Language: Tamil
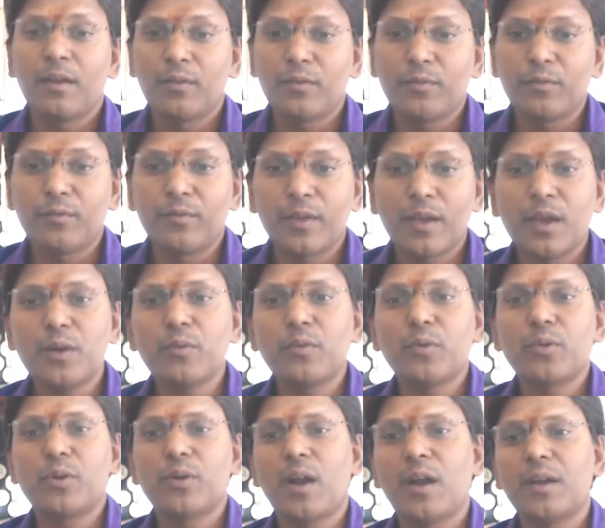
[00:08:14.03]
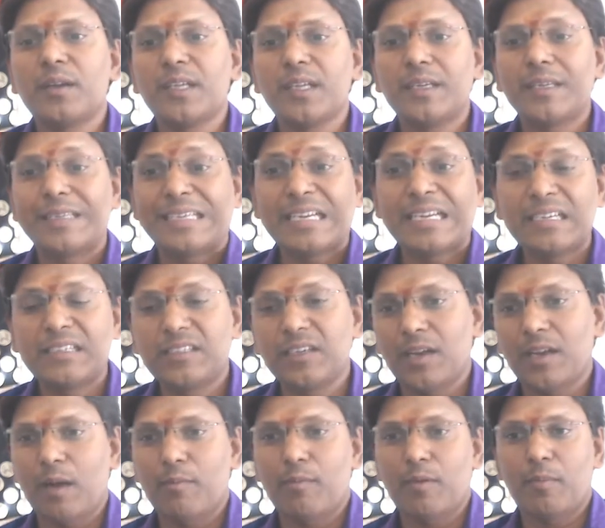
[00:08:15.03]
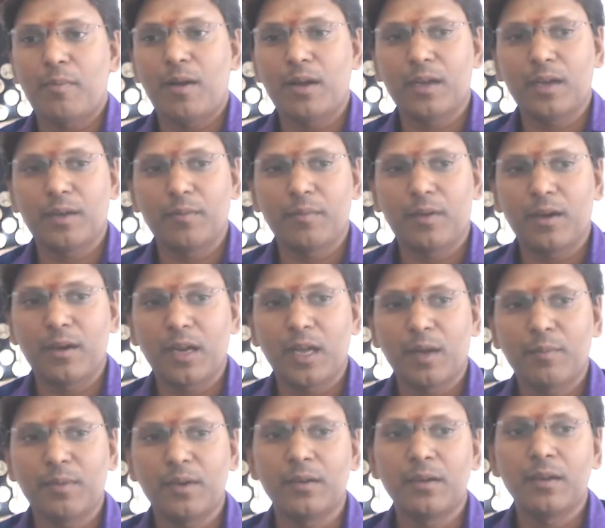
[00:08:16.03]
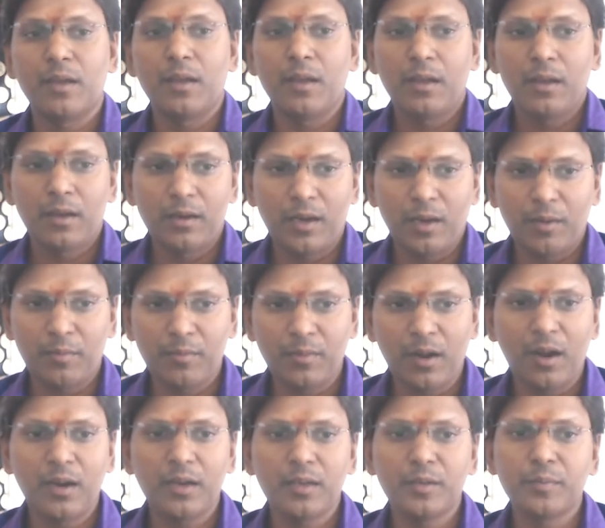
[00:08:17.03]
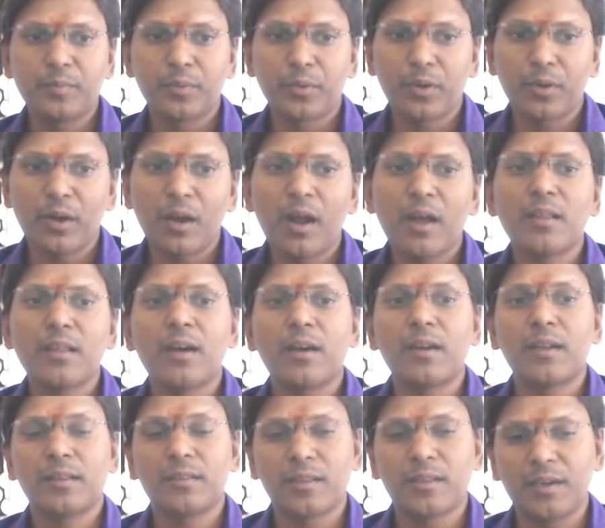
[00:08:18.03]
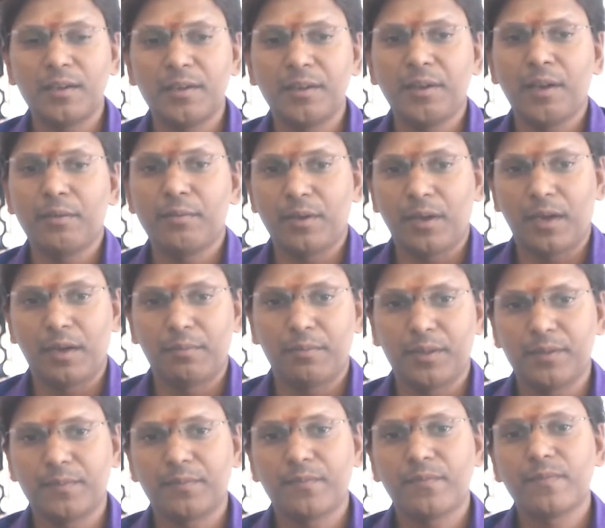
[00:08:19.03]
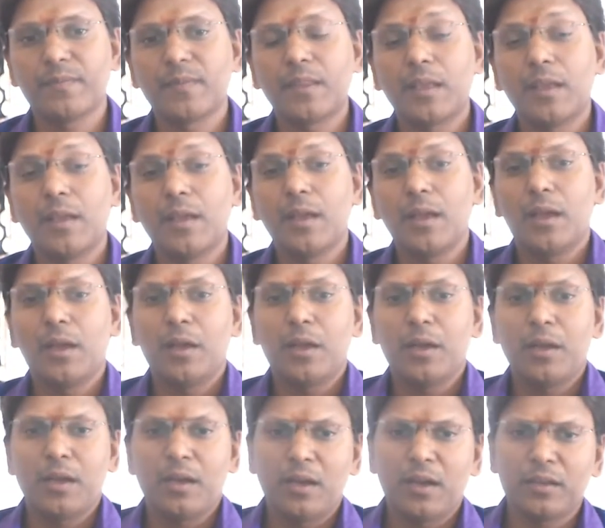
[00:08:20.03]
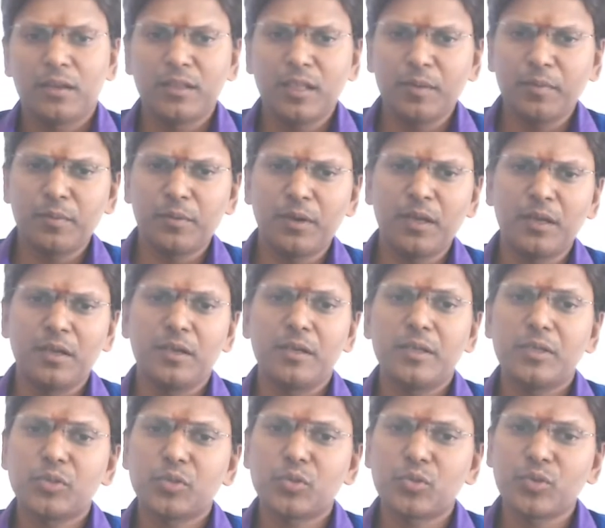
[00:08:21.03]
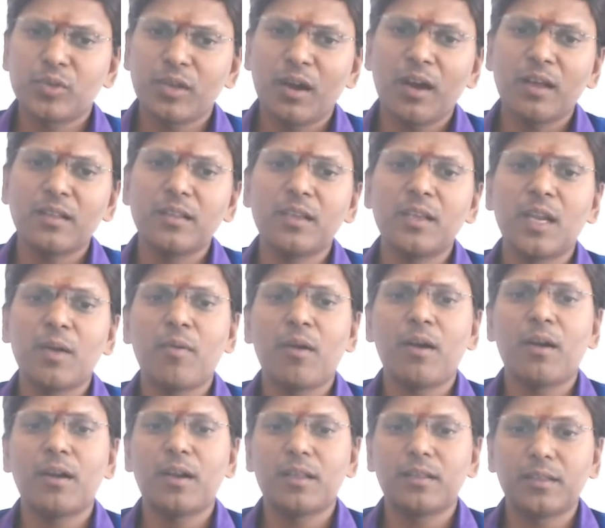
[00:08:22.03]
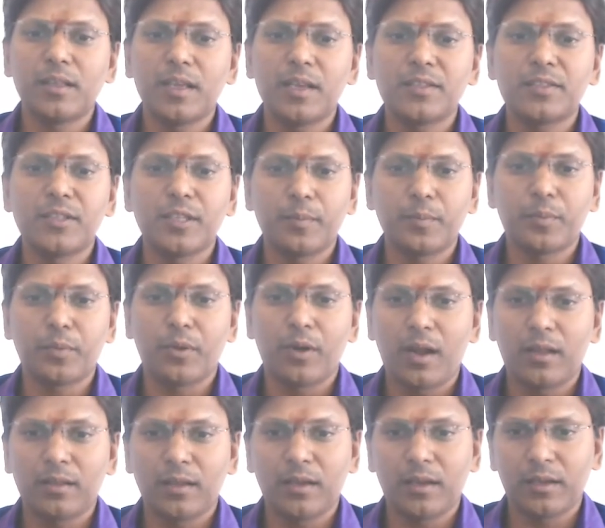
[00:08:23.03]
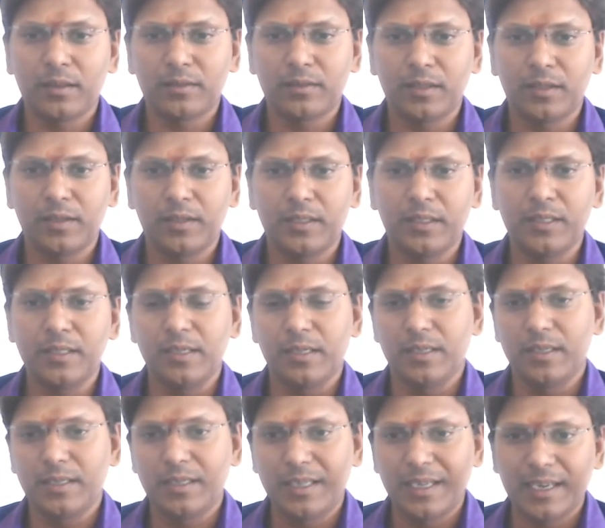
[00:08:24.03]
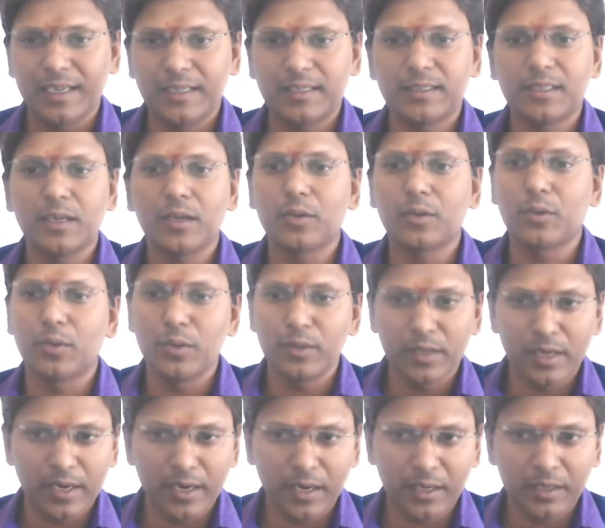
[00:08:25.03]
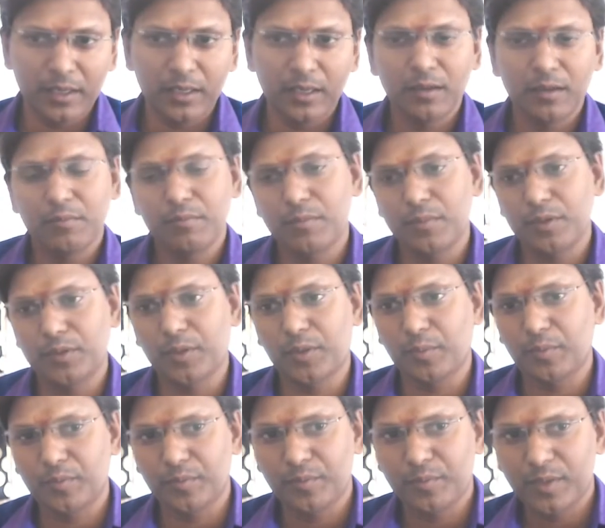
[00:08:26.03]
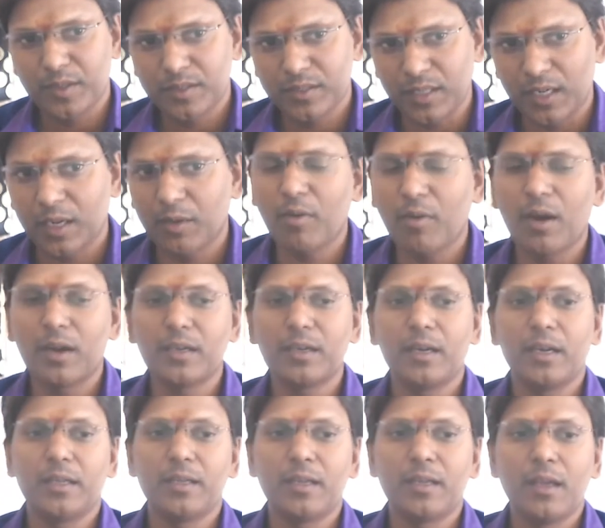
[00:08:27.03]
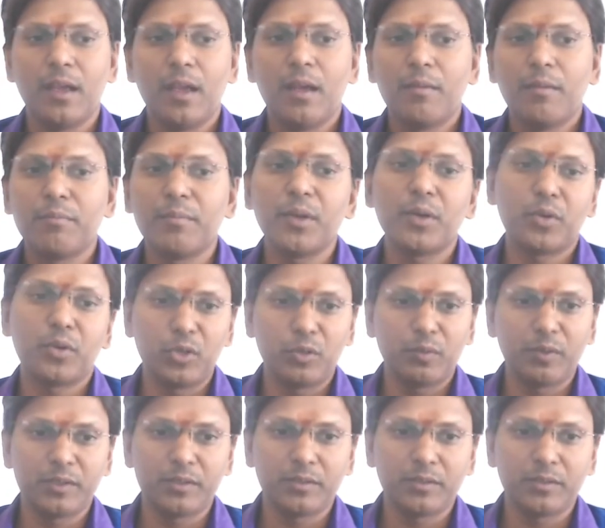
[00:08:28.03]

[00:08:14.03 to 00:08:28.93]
வேறு ஒரு நாட்டின் ஈட்டு லாபமாக மாறாமல் நம் நாடு பொருளாதார தன்னிறைவு காண்பது அதே போல சுயாதீனமான தேசிய பொருளாதாரத்திற்கு ஏற்ற கொள்கைகளை மற்றும் செயல்பாடுகளை மேற்கொள்வது